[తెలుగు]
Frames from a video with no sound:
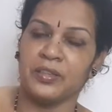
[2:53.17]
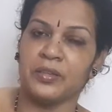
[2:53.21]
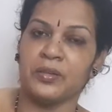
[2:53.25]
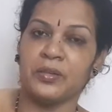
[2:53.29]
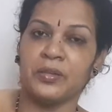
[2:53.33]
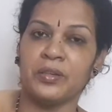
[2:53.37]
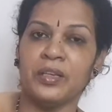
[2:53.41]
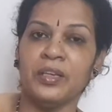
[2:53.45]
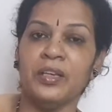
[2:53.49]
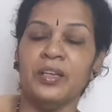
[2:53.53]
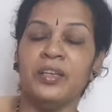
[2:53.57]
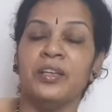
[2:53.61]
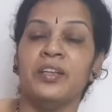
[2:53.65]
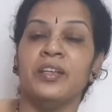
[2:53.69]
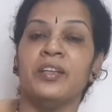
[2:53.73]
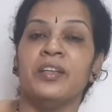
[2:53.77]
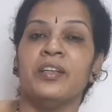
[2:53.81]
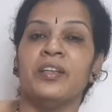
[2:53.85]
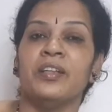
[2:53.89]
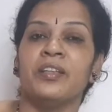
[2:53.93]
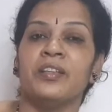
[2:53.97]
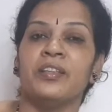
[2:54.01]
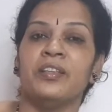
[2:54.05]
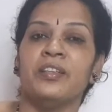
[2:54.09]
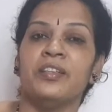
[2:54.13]
ఓకే
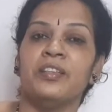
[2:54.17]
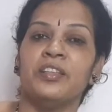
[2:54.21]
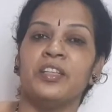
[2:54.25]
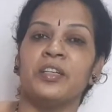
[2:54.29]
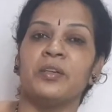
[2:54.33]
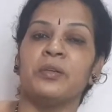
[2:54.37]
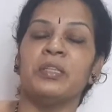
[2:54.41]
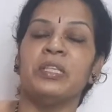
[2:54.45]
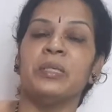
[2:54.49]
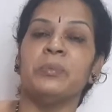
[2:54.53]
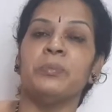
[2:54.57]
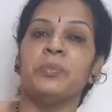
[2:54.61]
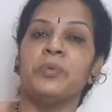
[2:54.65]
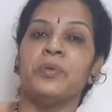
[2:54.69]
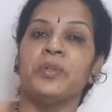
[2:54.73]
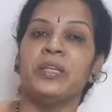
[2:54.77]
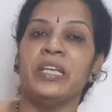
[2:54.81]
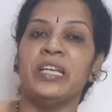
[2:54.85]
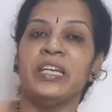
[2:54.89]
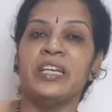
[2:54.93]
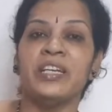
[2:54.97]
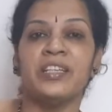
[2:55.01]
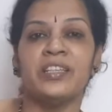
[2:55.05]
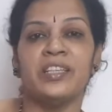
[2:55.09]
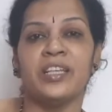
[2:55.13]
దీని తర్వాత ఇప్పుడు
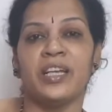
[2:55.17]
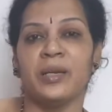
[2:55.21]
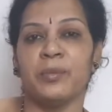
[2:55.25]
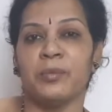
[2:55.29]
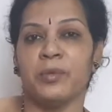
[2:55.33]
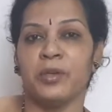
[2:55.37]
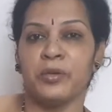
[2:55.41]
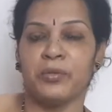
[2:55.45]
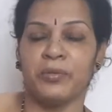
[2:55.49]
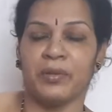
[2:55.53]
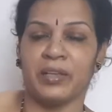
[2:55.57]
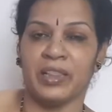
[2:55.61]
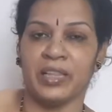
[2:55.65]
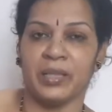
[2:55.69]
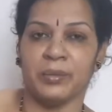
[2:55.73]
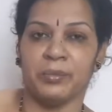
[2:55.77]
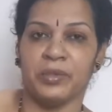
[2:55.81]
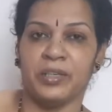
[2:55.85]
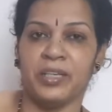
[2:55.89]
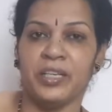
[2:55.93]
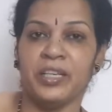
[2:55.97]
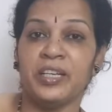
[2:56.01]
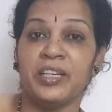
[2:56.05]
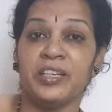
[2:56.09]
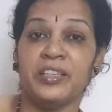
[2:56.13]
ఏకతాళంలోకి వెళ్దాం
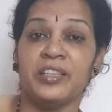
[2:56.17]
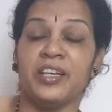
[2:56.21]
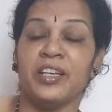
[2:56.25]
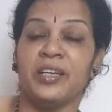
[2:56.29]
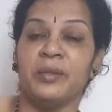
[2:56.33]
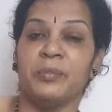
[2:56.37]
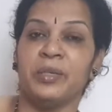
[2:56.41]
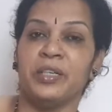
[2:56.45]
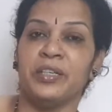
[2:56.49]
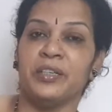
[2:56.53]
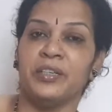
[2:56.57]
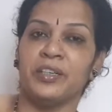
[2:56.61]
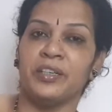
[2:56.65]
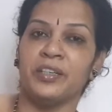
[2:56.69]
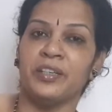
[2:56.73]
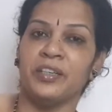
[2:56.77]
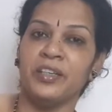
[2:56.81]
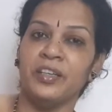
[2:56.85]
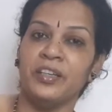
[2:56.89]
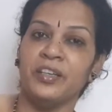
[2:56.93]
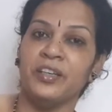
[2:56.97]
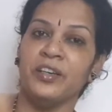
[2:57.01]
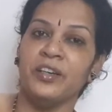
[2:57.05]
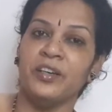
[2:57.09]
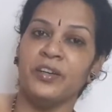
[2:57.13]
ఏకతాళం ఏంటంటే
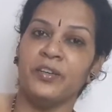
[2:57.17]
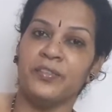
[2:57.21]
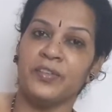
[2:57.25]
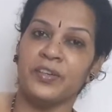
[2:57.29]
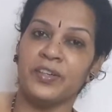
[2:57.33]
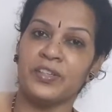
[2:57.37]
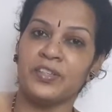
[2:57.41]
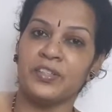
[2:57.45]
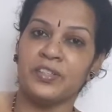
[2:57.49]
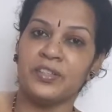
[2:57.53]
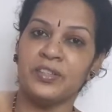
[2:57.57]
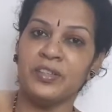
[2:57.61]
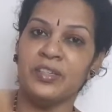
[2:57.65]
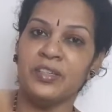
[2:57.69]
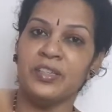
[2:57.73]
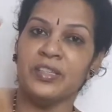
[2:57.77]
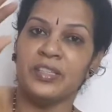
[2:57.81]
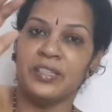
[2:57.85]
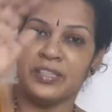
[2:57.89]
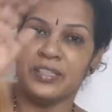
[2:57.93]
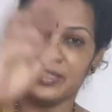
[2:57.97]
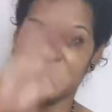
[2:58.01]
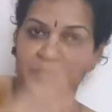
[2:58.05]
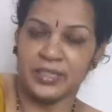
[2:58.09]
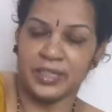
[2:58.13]
ఫస్ట్
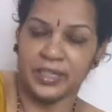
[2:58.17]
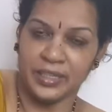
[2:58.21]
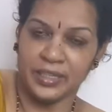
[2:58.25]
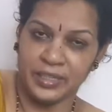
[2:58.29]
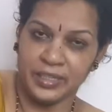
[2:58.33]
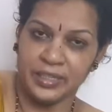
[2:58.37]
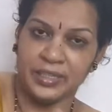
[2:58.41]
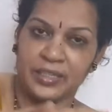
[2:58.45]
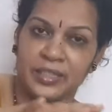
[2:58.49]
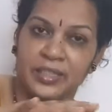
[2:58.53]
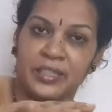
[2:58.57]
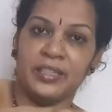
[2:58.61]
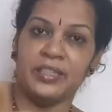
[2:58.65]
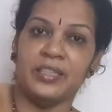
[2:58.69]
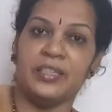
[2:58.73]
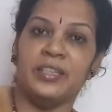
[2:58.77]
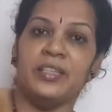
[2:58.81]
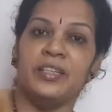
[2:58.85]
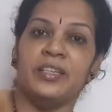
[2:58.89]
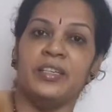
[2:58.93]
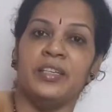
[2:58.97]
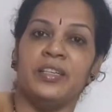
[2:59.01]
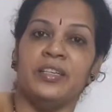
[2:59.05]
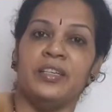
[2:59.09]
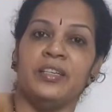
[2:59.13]

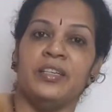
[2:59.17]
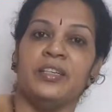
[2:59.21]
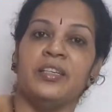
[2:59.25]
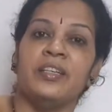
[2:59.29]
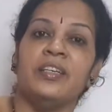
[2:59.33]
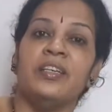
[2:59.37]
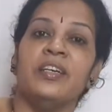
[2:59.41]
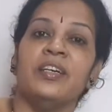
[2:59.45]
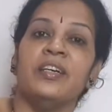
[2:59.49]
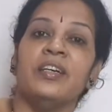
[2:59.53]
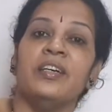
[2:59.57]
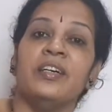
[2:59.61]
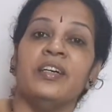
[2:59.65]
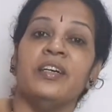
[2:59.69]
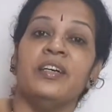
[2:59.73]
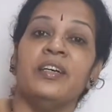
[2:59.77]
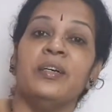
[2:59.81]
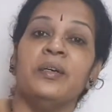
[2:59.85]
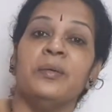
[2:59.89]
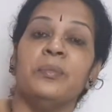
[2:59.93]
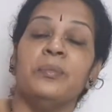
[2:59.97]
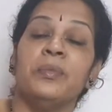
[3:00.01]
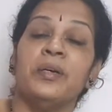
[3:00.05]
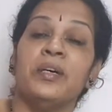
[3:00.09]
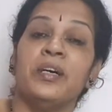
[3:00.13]

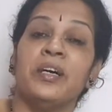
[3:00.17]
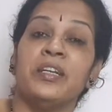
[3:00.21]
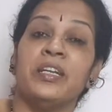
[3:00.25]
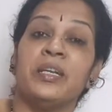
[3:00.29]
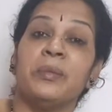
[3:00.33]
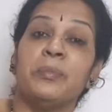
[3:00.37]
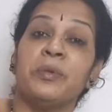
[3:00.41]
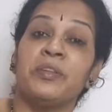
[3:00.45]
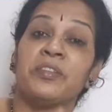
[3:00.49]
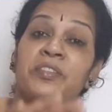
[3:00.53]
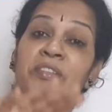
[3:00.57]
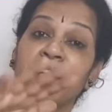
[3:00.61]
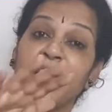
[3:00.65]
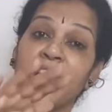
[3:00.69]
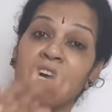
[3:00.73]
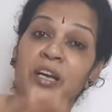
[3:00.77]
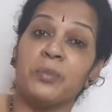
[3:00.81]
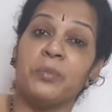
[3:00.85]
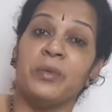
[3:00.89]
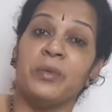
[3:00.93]
సరిగమ అన్నప్పుడు సాకు